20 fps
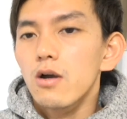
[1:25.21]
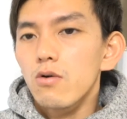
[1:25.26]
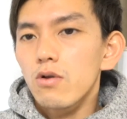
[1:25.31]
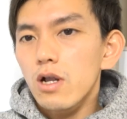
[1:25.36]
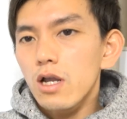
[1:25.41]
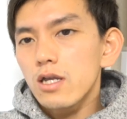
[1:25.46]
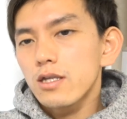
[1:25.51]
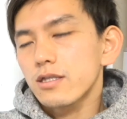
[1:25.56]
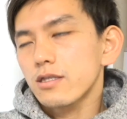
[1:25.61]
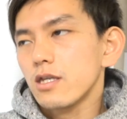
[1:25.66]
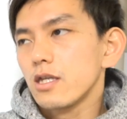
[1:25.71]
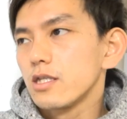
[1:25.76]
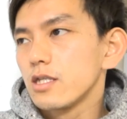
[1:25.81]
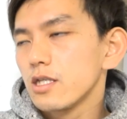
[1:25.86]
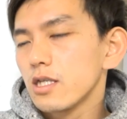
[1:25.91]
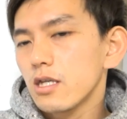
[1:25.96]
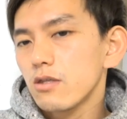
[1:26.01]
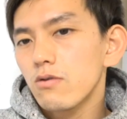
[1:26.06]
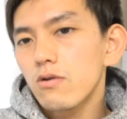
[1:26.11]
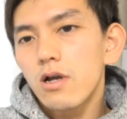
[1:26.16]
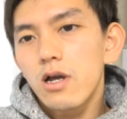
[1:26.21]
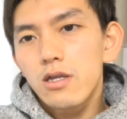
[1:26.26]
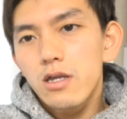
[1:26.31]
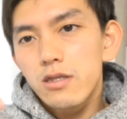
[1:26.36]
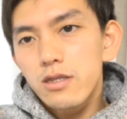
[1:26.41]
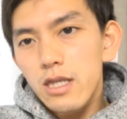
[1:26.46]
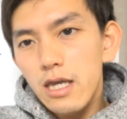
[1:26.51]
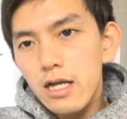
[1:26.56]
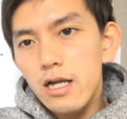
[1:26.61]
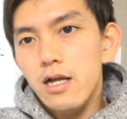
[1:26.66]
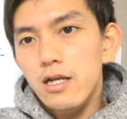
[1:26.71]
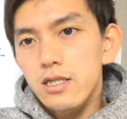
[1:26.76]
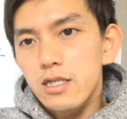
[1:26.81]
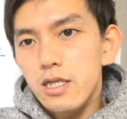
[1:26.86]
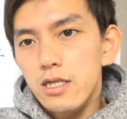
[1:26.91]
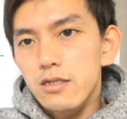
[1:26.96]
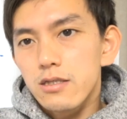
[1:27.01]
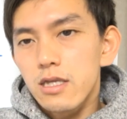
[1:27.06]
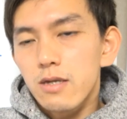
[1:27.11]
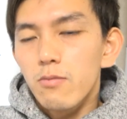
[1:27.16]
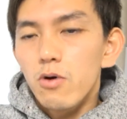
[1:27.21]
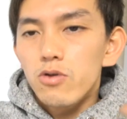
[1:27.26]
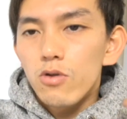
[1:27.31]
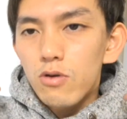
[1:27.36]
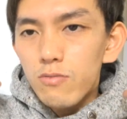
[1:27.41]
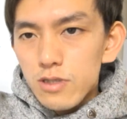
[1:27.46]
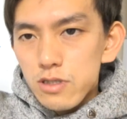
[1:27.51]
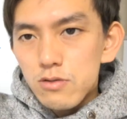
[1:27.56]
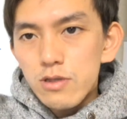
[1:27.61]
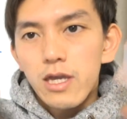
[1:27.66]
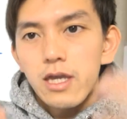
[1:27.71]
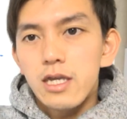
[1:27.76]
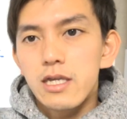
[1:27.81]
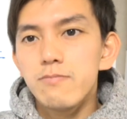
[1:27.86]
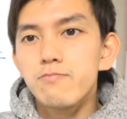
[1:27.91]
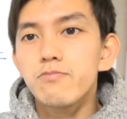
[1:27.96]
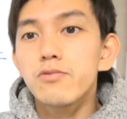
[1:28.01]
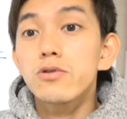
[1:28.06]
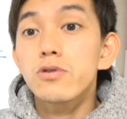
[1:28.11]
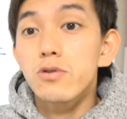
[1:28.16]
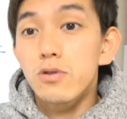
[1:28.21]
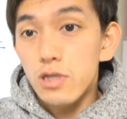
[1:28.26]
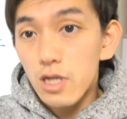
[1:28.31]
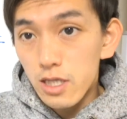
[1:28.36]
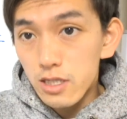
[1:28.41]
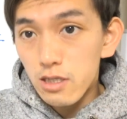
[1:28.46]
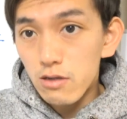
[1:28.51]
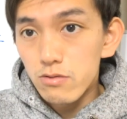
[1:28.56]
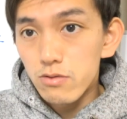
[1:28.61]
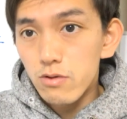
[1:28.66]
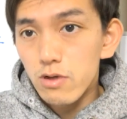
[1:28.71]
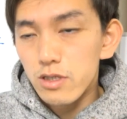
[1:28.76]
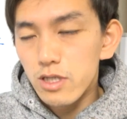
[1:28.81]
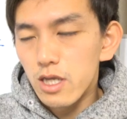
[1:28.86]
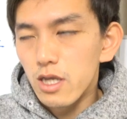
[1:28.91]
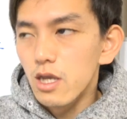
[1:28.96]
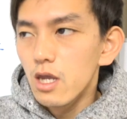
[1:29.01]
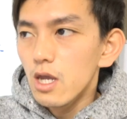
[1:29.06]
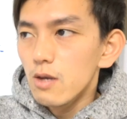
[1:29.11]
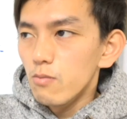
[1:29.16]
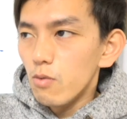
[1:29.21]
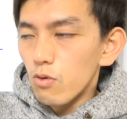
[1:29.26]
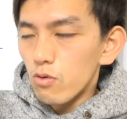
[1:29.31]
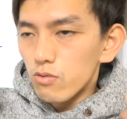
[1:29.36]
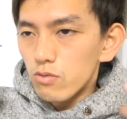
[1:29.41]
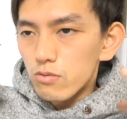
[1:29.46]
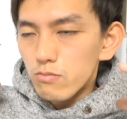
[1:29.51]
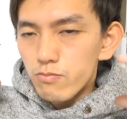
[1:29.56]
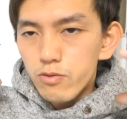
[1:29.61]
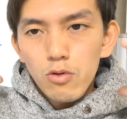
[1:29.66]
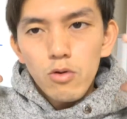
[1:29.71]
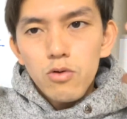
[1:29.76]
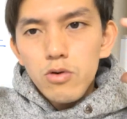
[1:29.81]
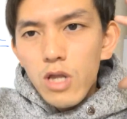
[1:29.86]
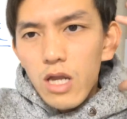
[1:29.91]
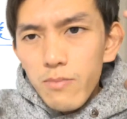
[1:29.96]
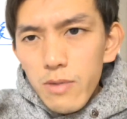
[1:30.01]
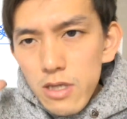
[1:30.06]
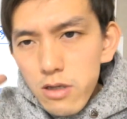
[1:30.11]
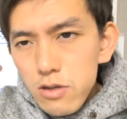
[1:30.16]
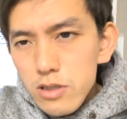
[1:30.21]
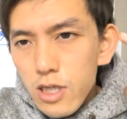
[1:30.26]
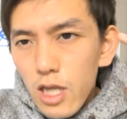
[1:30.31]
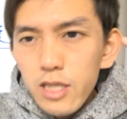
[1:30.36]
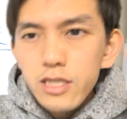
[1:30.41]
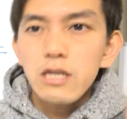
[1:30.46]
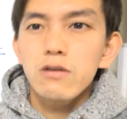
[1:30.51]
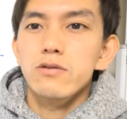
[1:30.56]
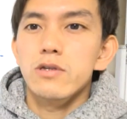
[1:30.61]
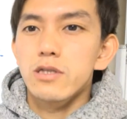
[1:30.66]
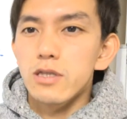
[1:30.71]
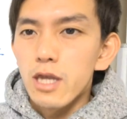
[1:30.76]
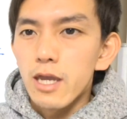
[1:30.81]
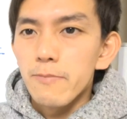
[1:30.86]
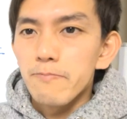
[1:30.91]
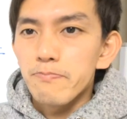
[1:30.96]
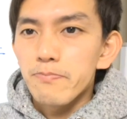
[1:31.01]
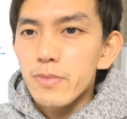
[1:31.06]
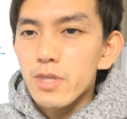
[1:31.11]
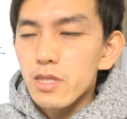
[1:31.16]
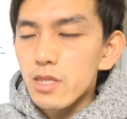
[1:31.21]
これがですね人間の体の中にですねもう脳みそでインプットされてるとかねもうプログラミングされてるんですね